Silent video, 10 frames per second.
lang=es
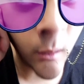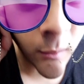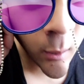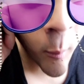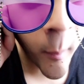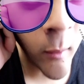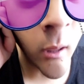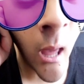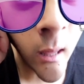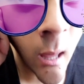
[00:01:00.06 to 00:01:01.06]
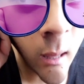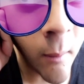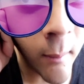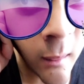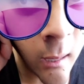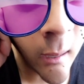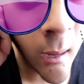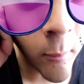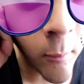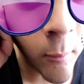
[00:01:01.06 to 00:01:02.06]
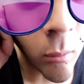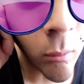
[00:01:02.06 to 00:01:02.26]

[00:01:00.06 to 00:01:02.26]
Sí, señor Prado, ya, ya, ya va a salir el avión.